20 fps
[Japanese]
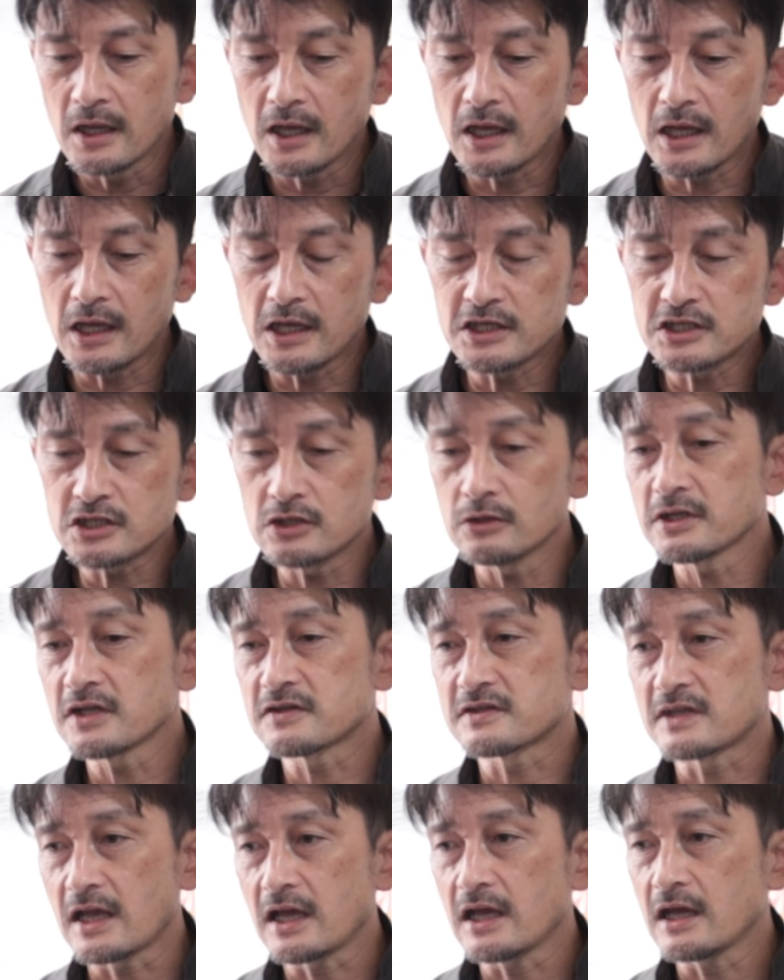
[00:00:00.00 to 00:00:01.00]
一度
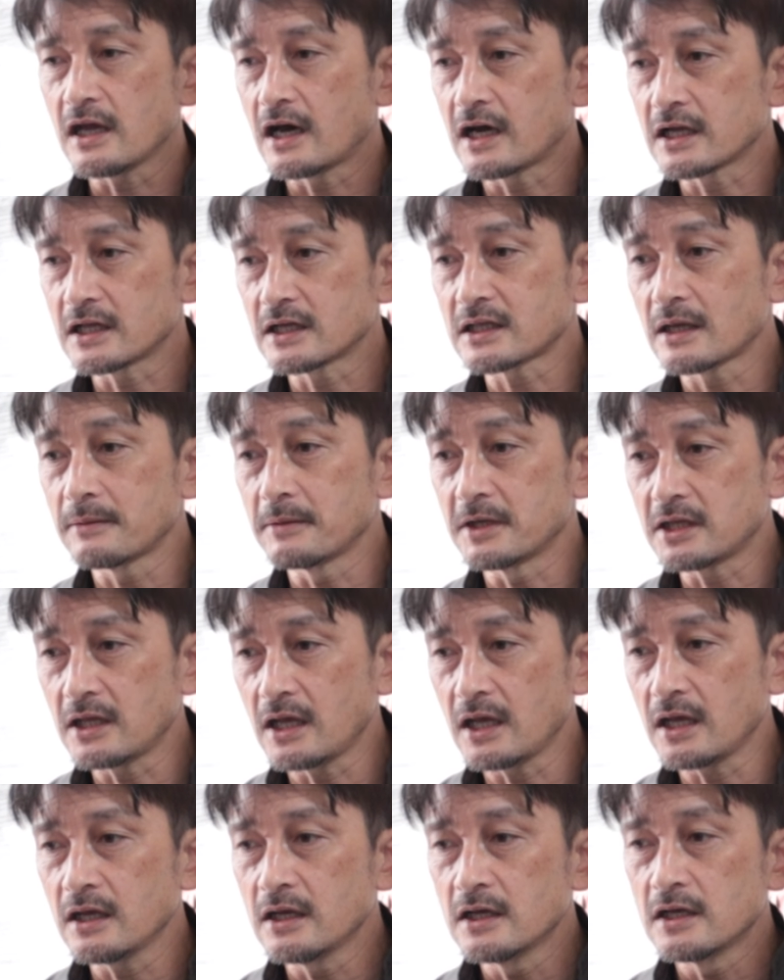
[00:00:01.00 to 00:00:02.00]
ですね、改め
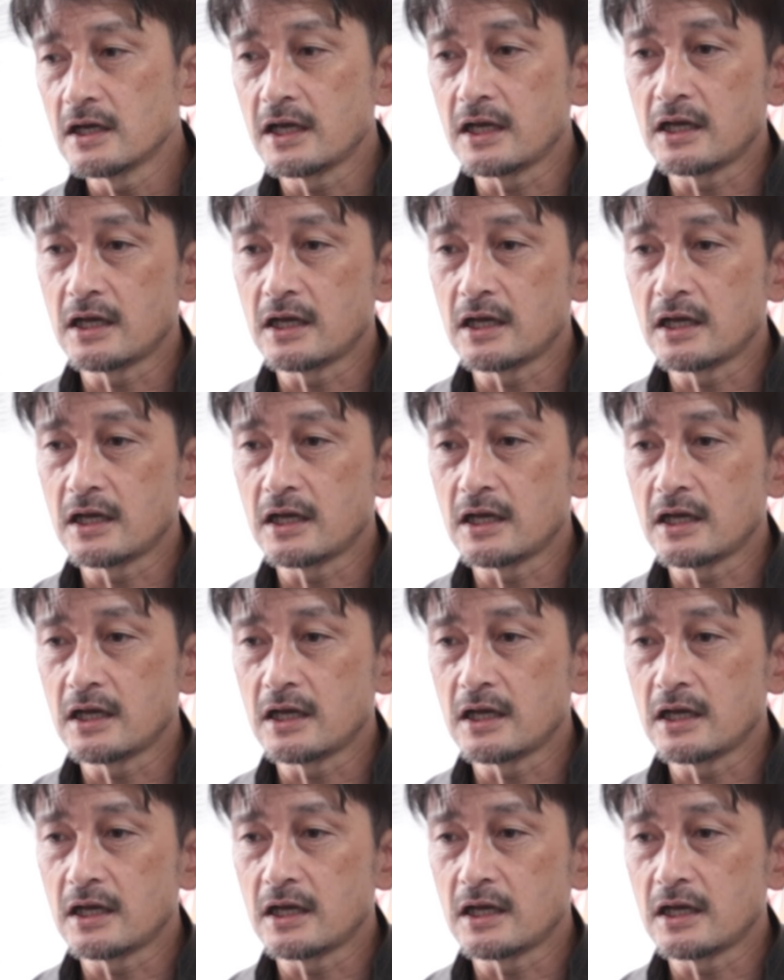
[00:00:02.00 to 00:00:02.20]
て、